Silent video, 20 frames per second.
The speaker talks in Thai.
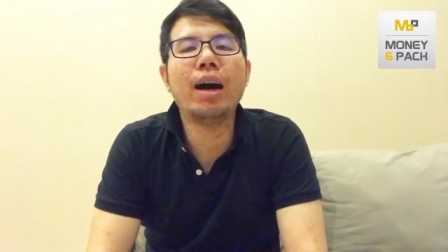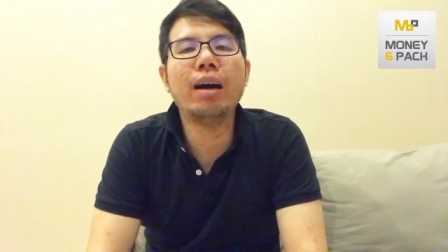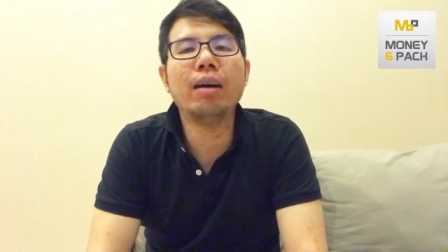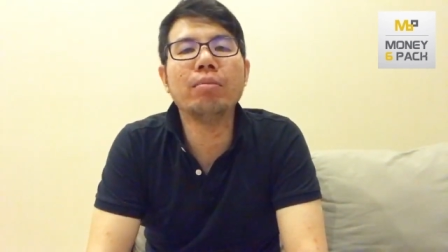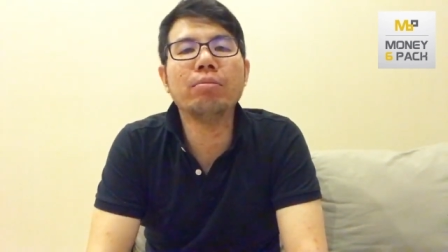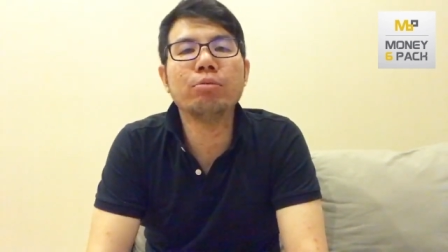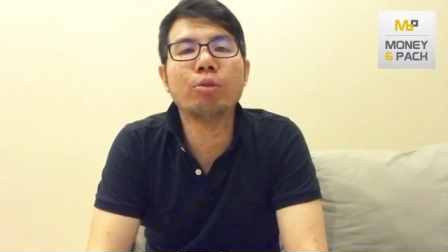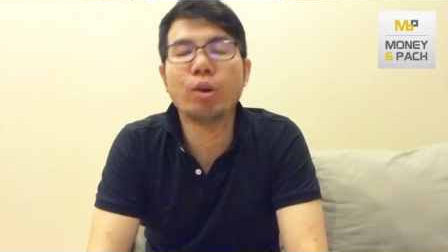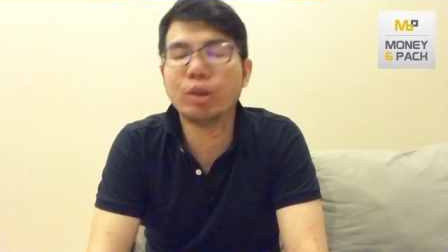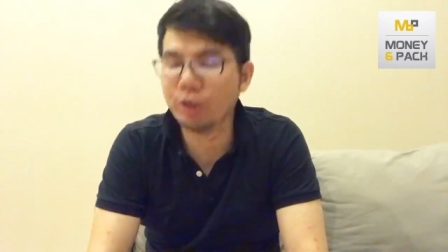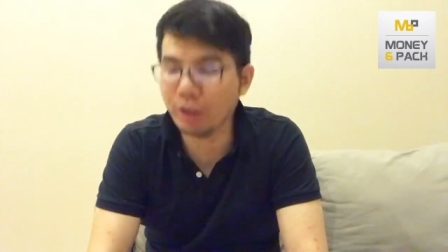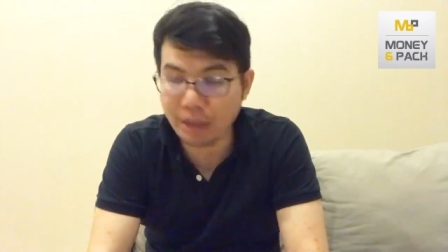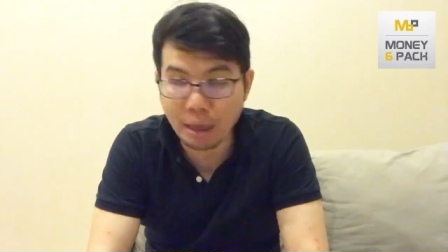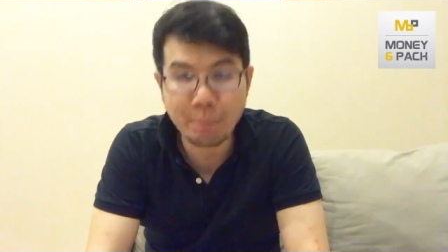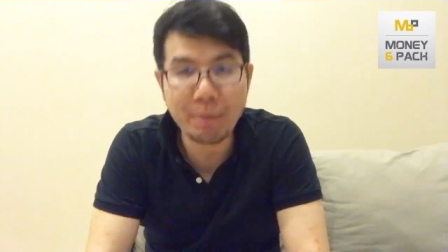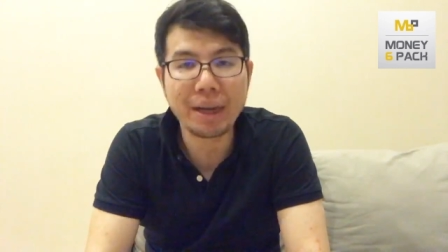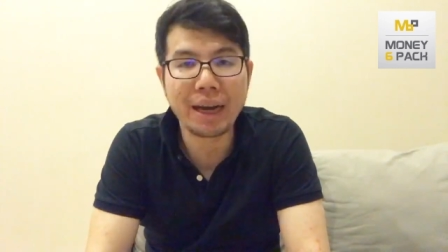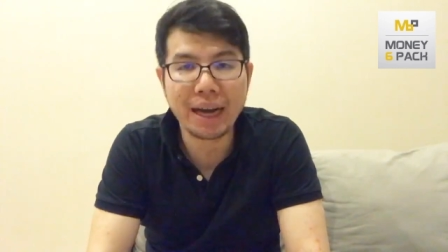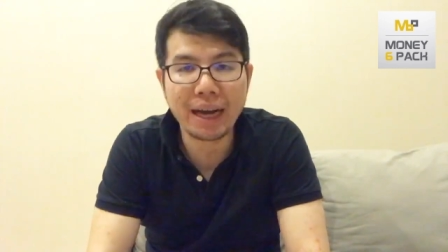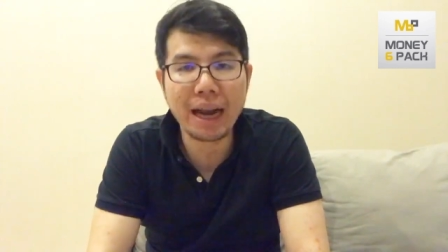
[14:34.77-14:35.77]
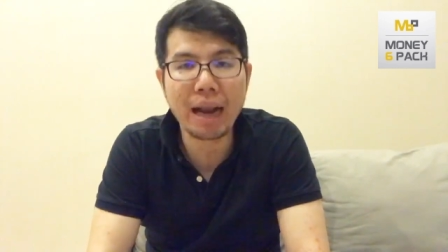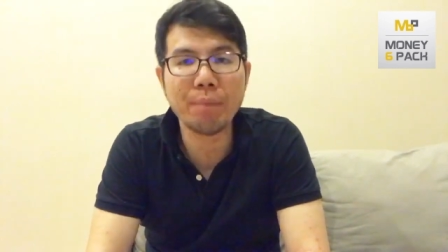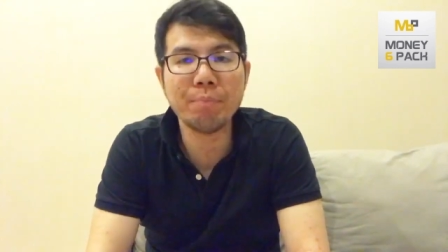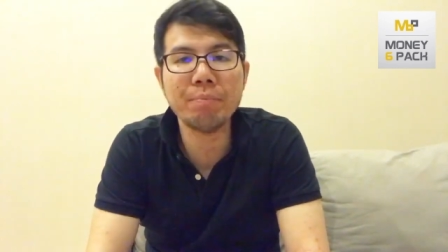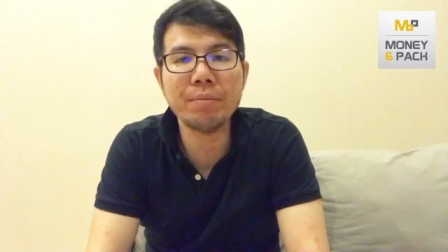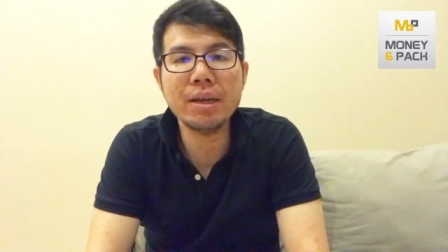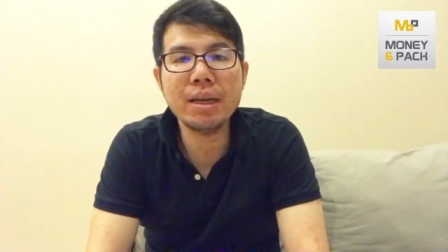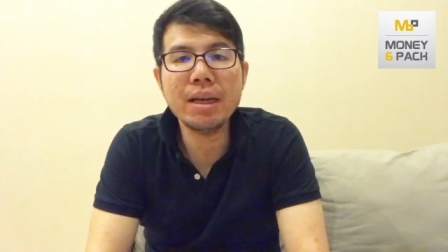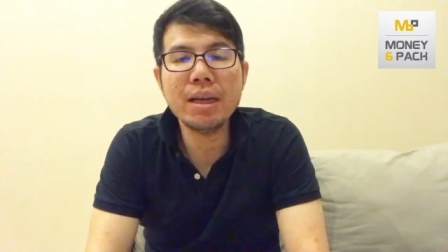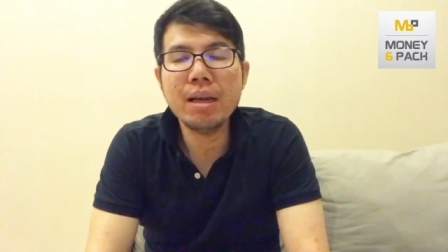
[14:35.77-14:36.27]
คนส่วนใหญ่เป็นกันครับ
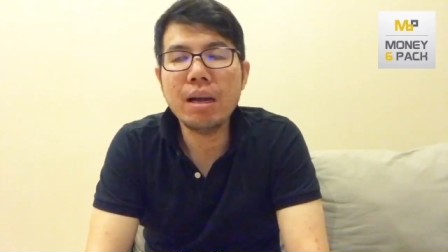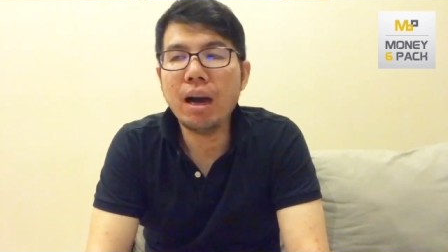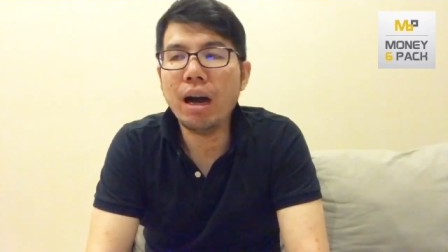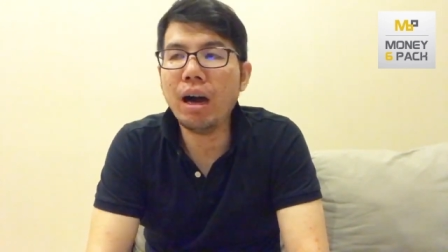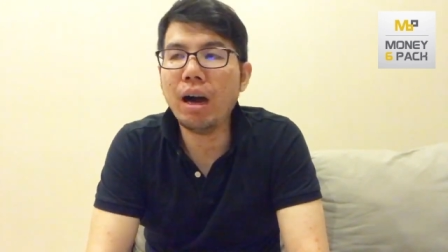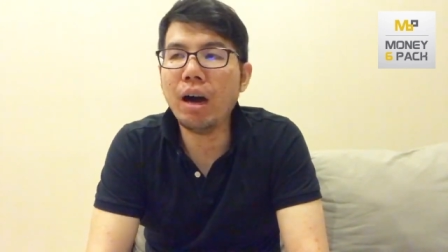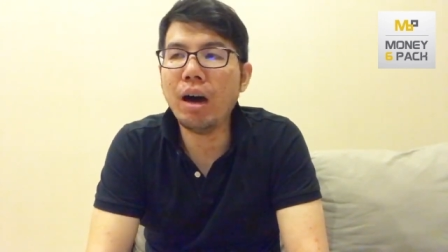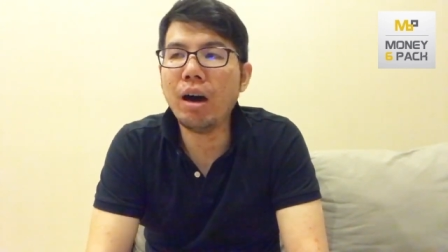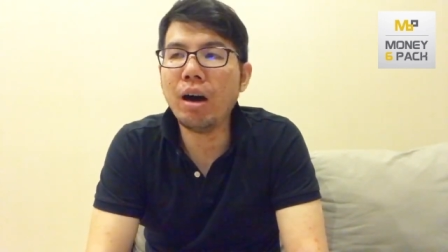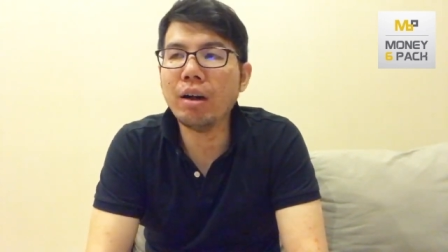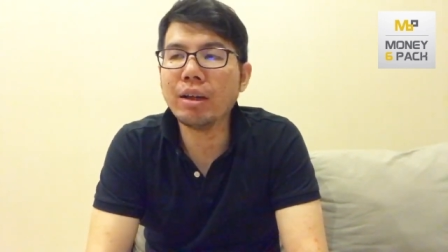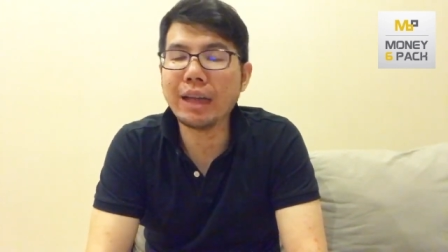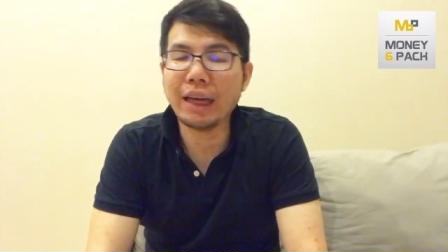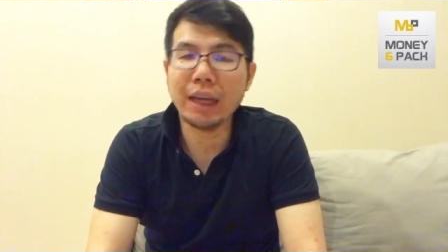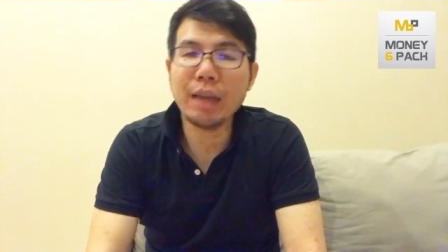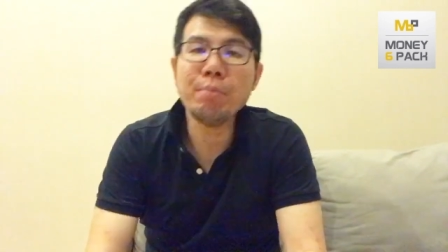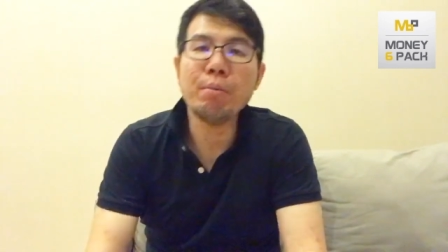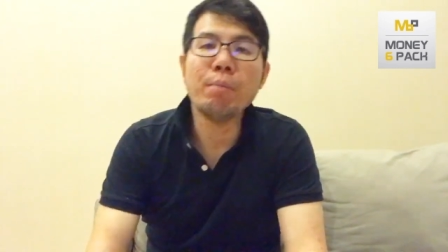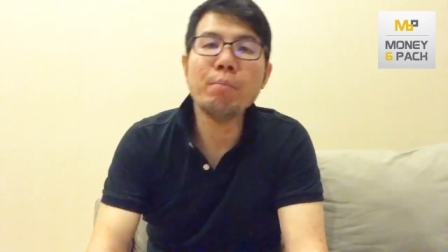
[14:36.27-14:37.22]
อ, อย่างที่ผม